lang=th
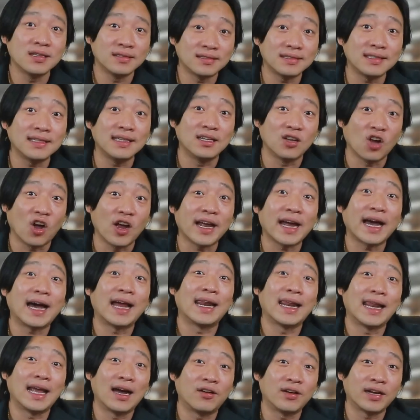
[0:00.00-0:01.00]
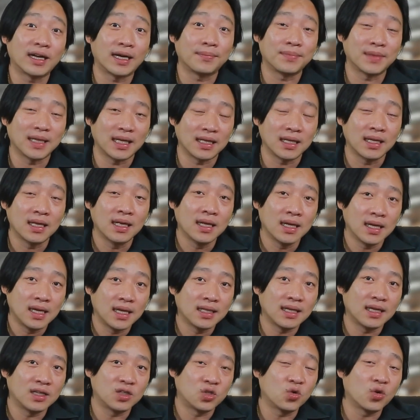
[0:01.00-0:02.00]
ถึง400 คันแล้วนะครับใน
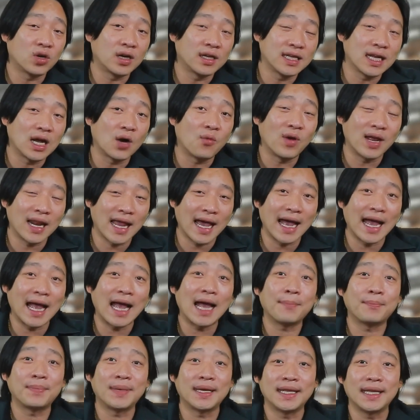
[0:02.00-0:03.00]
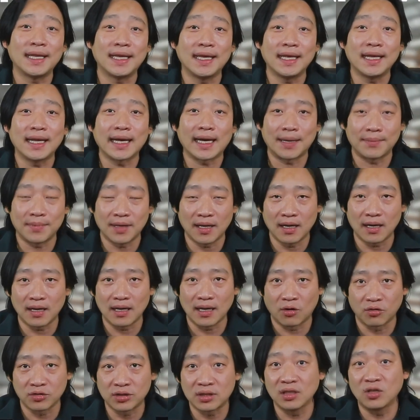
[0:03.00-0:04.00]
ในช่วงระยะเวลา 5 ปีนี้นะครับแล้ว
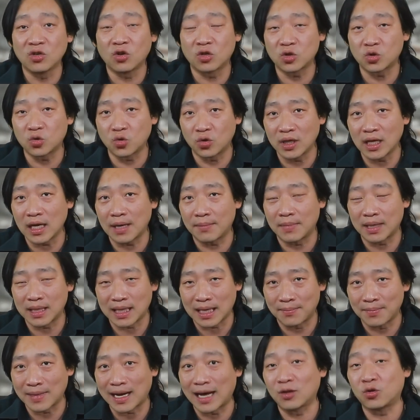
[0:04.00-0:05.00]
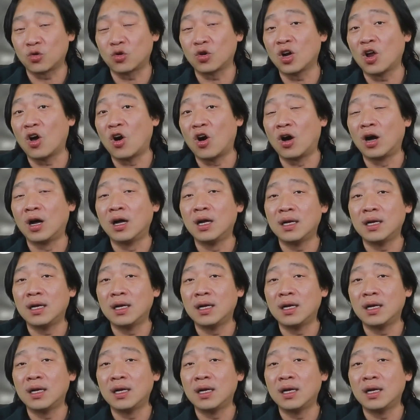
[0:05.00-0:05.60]
เราซื้อรถตัวนี้มาทำการทดลอง